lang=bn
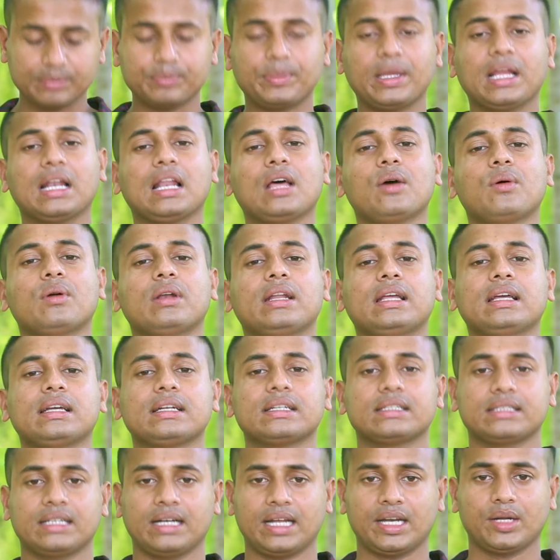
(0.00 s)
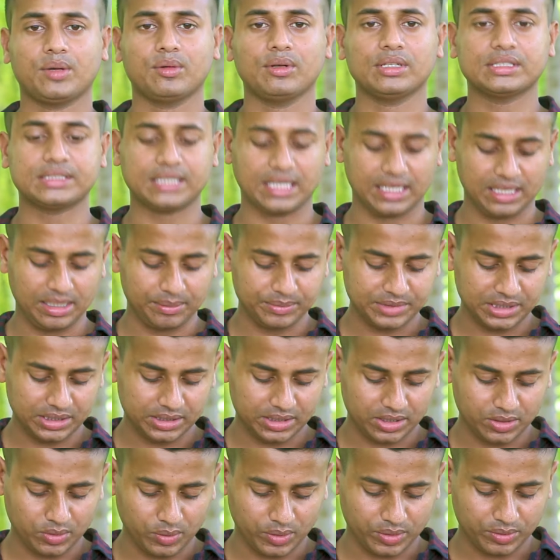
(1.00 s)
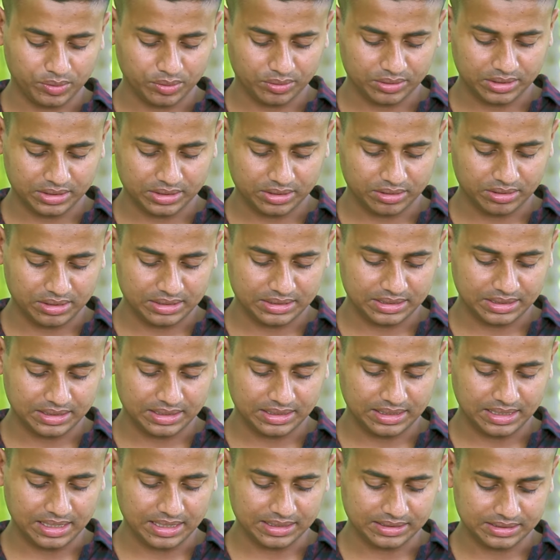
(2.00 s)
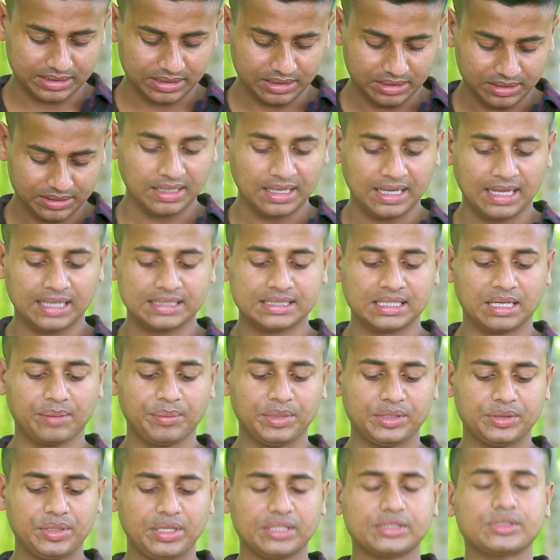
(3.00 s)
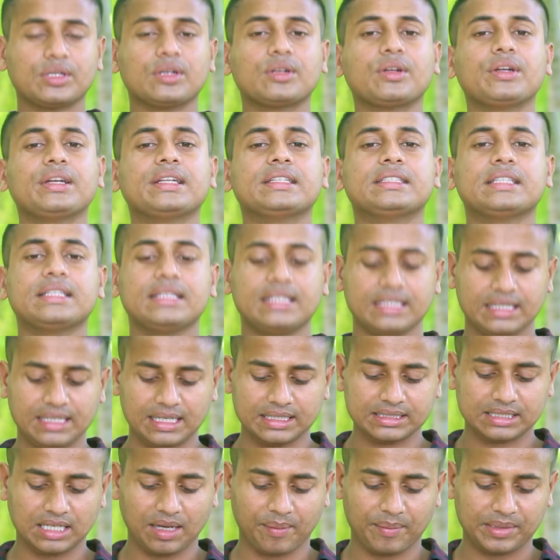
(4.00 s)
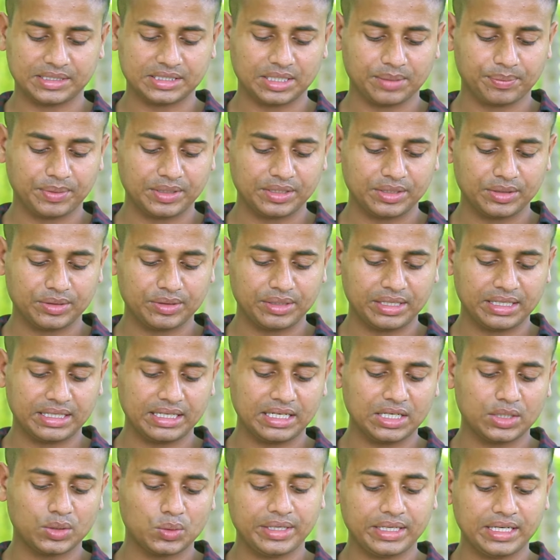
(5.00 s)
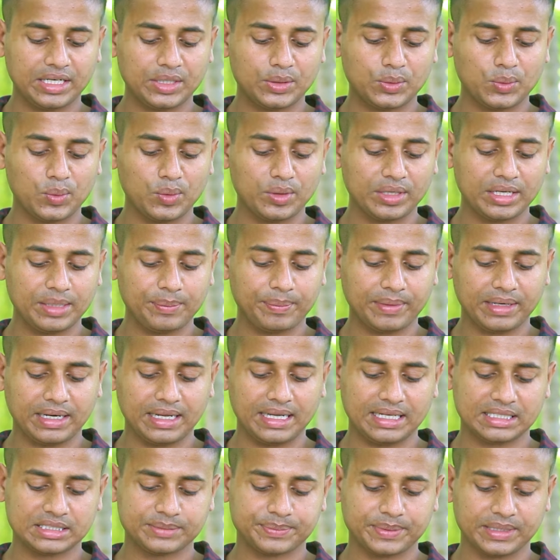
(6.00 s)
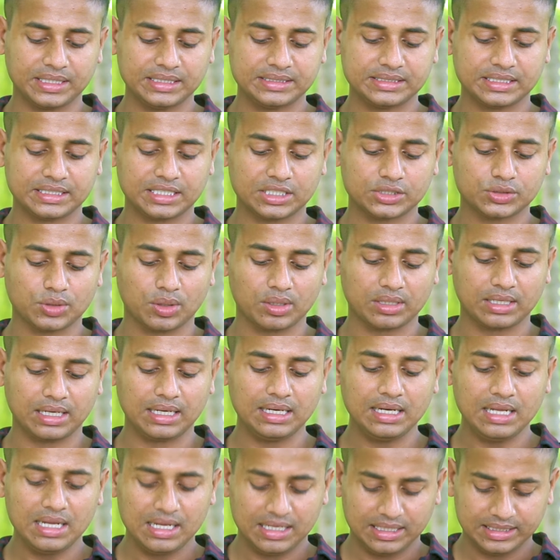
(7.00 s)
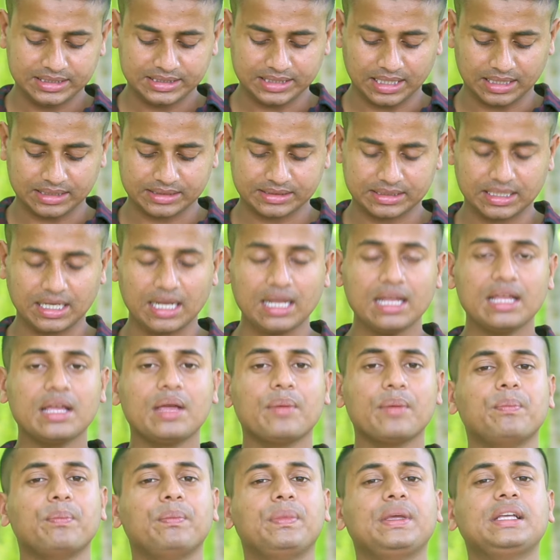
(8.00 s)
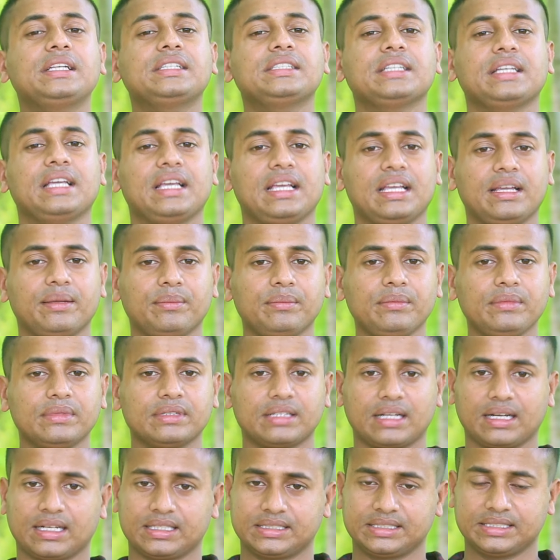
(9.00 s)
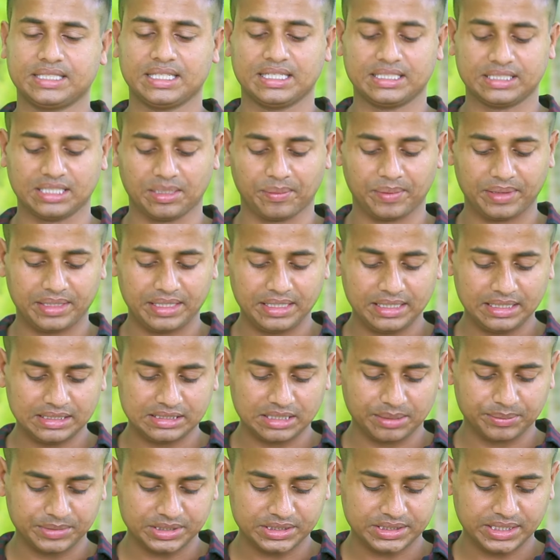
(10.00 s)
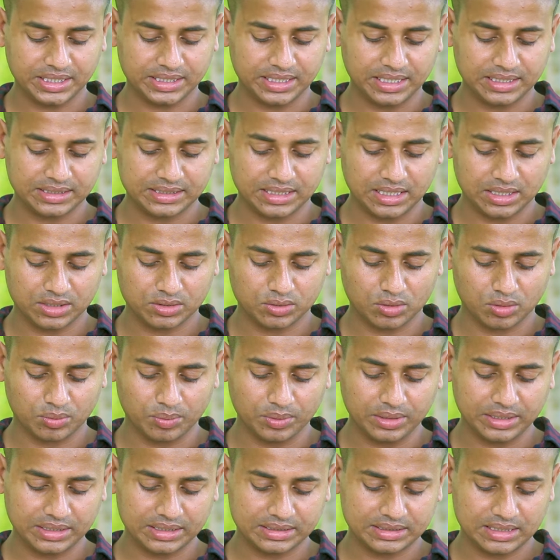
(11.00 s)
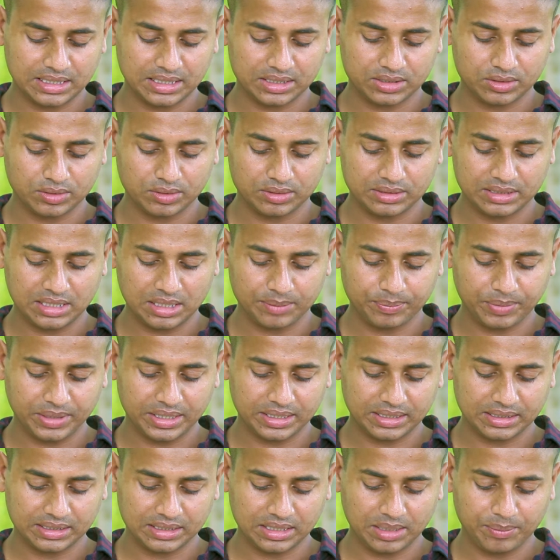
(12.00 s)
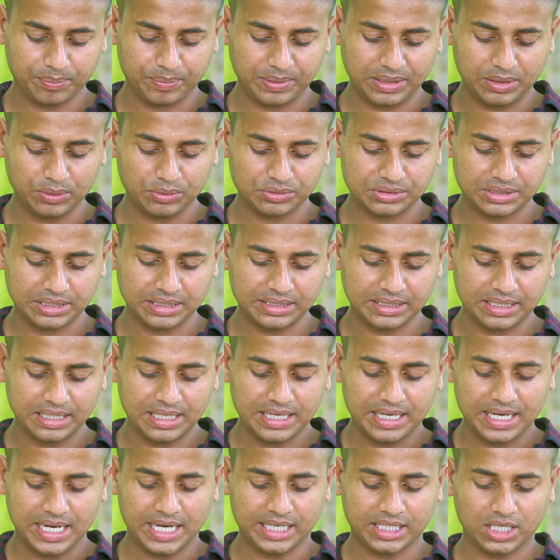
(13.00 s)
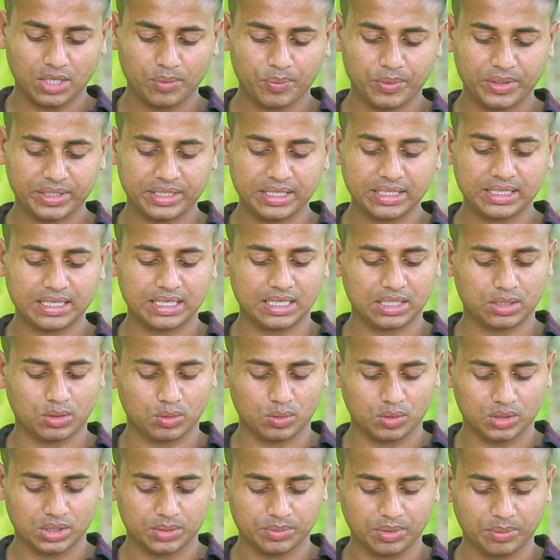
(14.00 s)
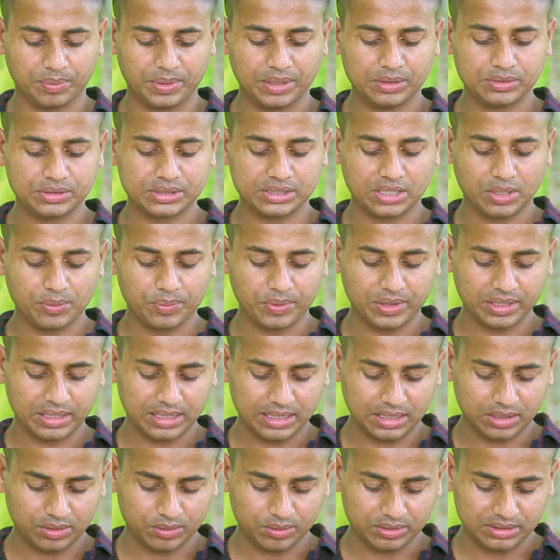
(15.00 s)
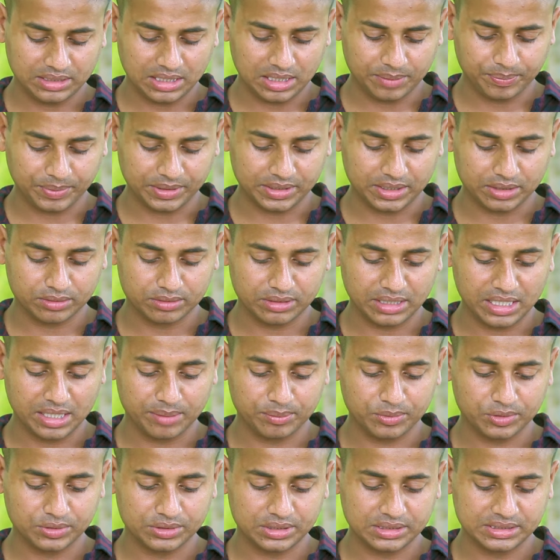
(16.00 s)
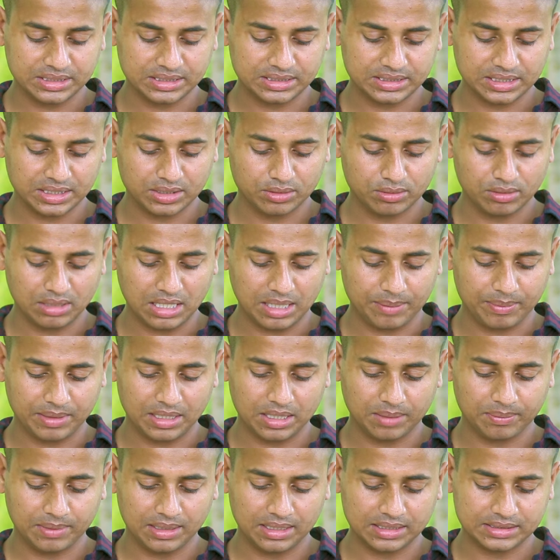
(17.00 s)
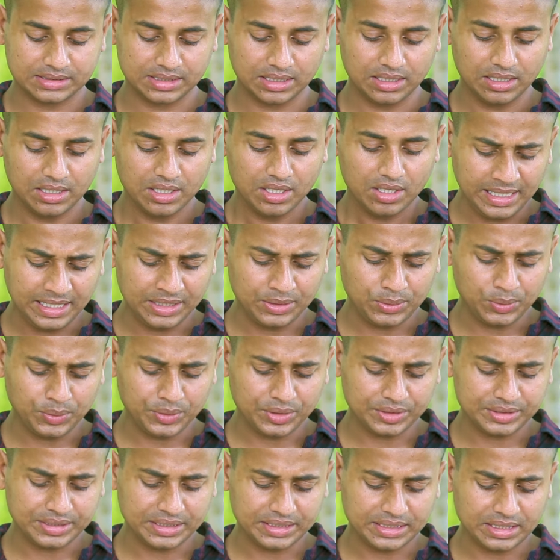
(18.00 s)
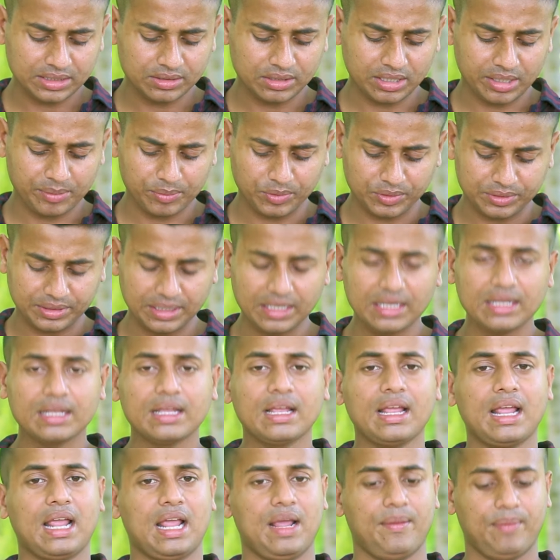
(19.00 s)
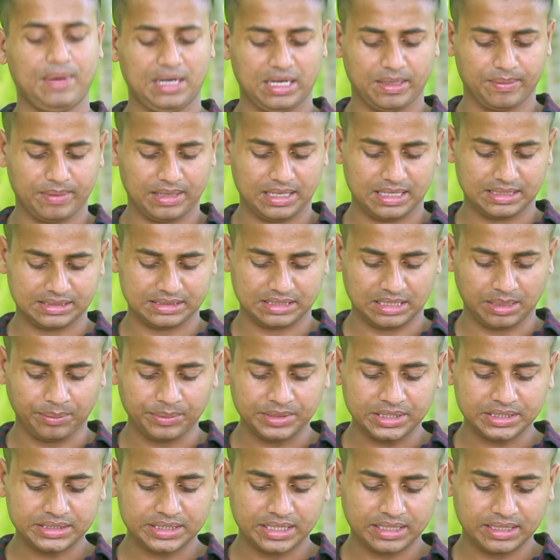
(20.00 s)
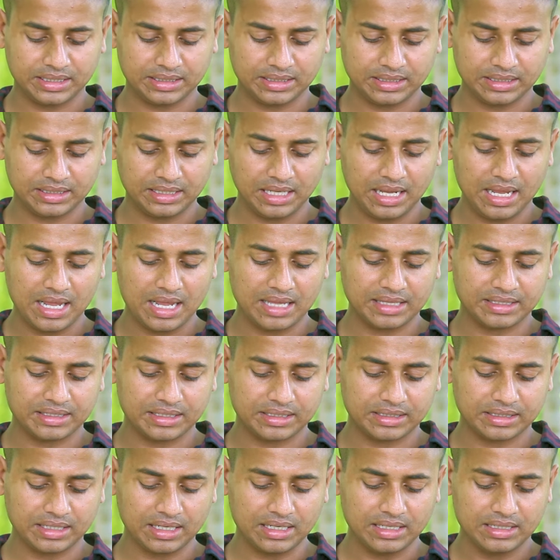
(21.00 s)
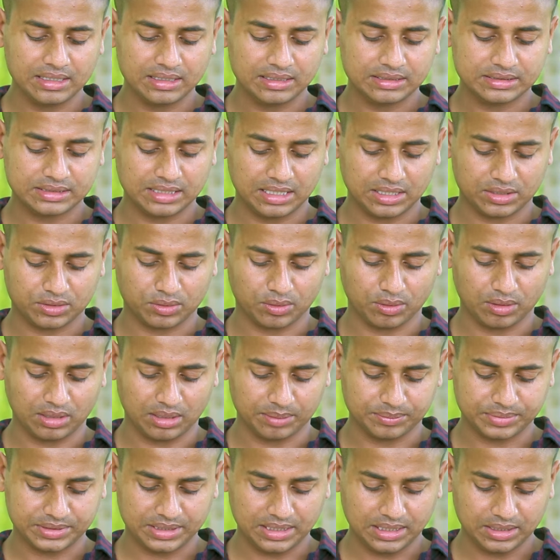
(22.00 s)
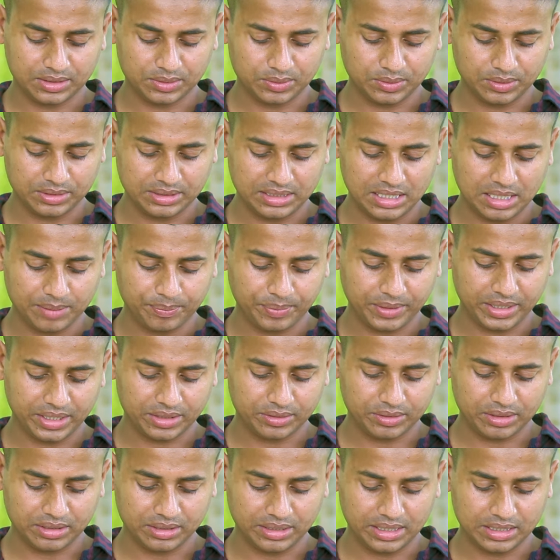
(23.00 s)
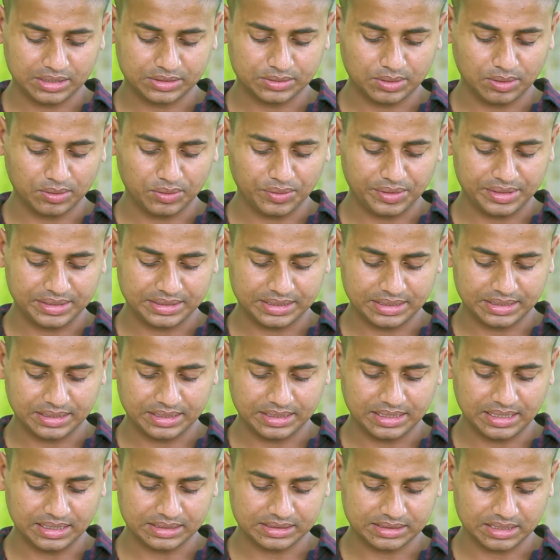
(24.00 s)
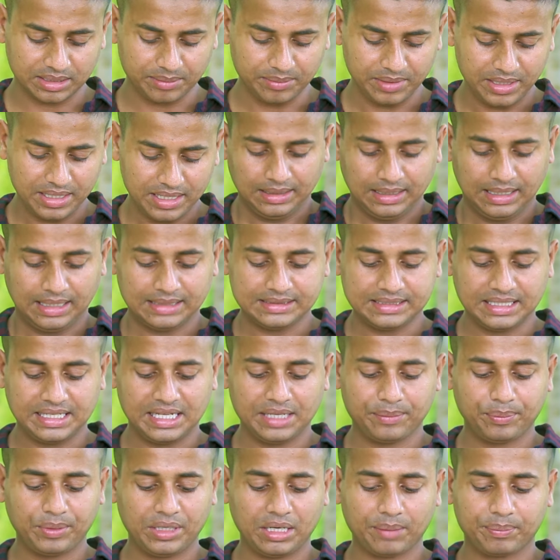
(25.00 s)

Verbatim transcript: বেলা হলে গাড়িগুলো সারে আমি জাস্ট ওয়েট করতেছি নিচের দিকে আসি আচ্ছা আমি একটু স্কুল করে নিচের দিকে আসলাম আসার পর দেখুন এখানে এখানে টুঙ্গিপাড়া এক্সপ্রেস যেটা সকাল সাতটা বিশ এম নাগাদ ছেড়ে যাবে ঠিক আছে আমি জাস্ট এটাই সিলেক্ট করবো এটা সিলেক্ট করে দেওয়ার পর এখান থেকে ভিউ সিট এটার উপর এটা ক্লিক করে দেবো ভিউ সিটের উপরে ক্লিক করে দেওয়ার পর দেখুন এই মুহূর্তে যে সিটগুলো অ্যাভেলেবেল আছে এই দুইটা সিট কিন্তু এই মুহূর্তে অ্যাভেলেবেল আছে আমি জাস্ট এখান থেকে এই সিটটা সিলেক্ট করলাম সিলেক্ট করে দেওয়ার পর একটু স্কুল করে নিচের দিকে আসলাম আচ্ছা এরপর